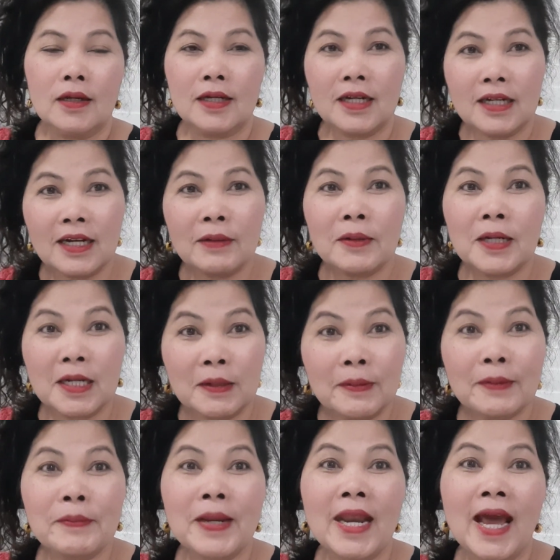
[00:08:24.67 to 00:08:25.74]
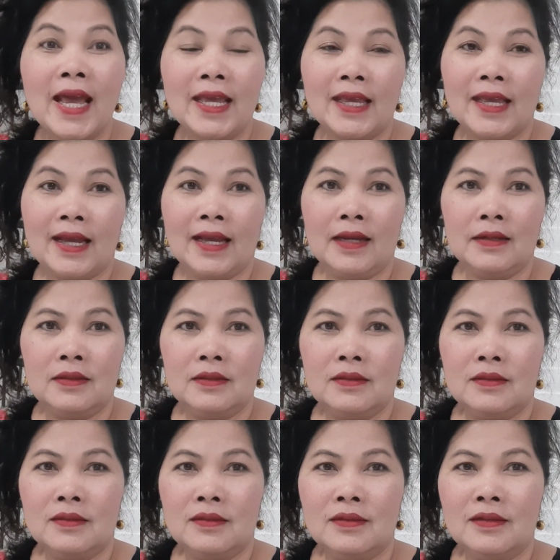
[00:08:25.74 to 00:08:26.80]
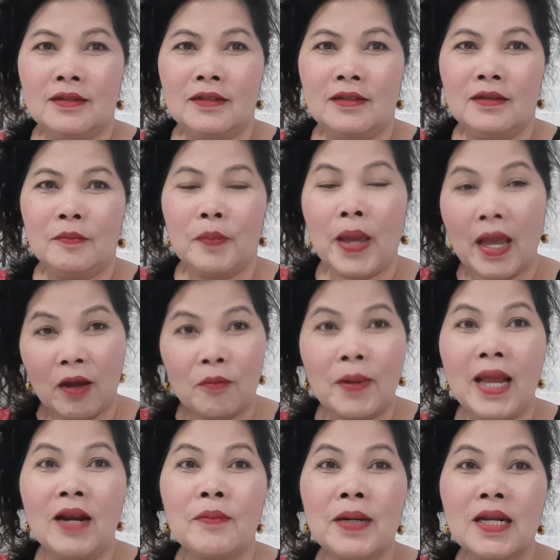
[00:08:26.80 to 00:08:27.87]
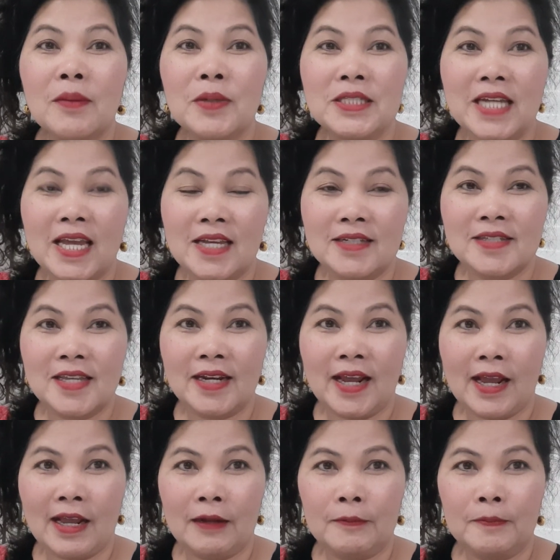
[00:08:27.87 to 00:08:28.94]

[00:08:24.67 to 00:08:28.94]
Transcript: คือคือมันไม่ได้ไงคะแปลออกมาเรามันก็ประชัยอย่างสินะ